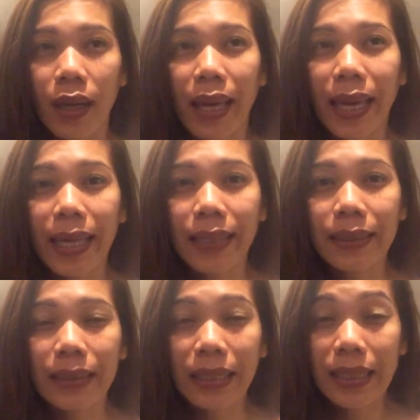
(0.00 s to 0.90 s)

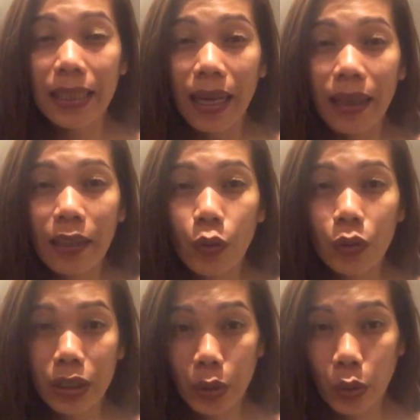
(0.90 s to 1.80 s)
And iisa lang
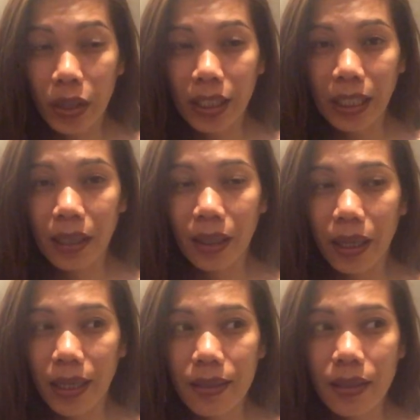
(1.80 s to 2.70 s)
yung story nila
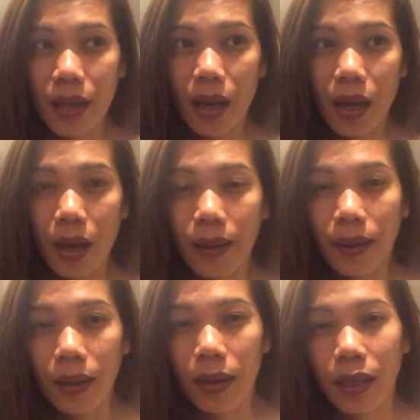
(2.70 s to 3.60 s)
guys na
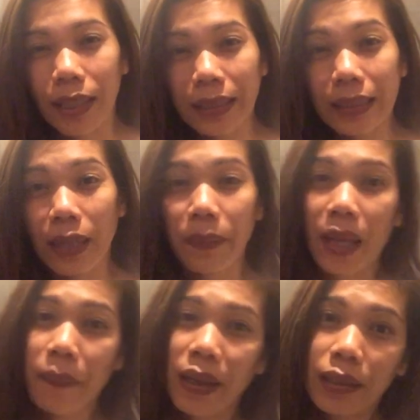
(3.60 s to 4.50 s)
hindi sila
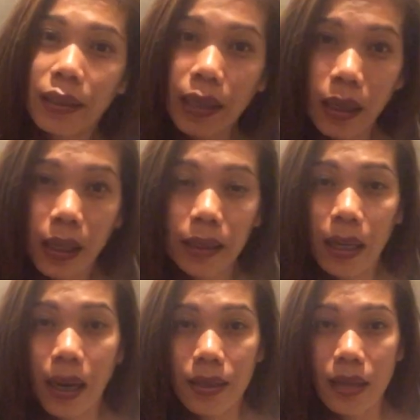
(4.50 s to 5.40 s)
pinapayagan ng
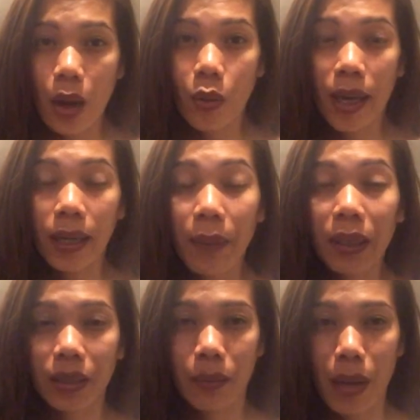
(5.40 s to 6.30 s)
kanilang asawa na
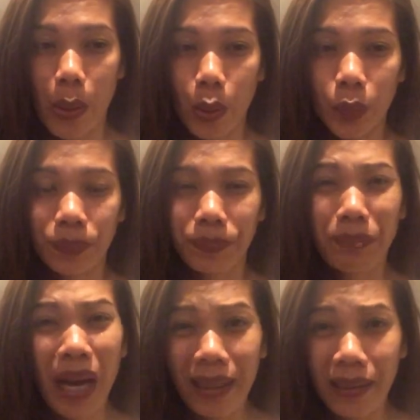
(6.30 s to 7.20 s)
magtrabaho.
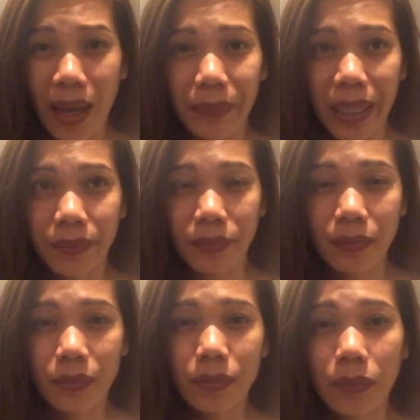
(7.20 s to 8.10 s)
Bakit nga ba?
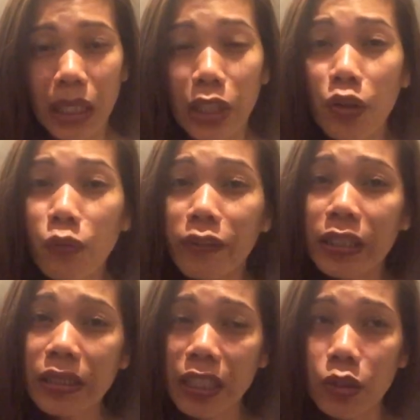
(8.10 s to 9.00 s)
Ito yung
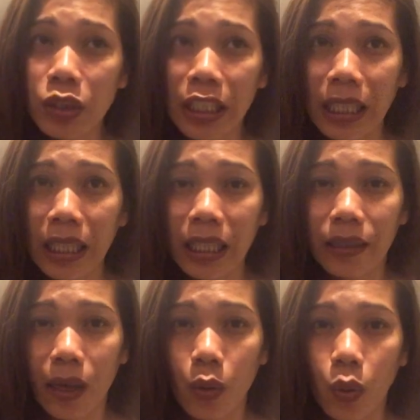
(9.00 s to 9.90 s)
first reason na
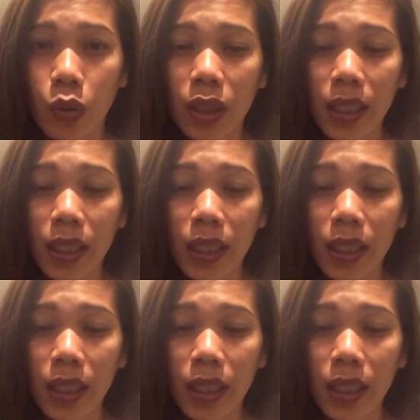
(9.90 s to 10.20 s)
nakikita ko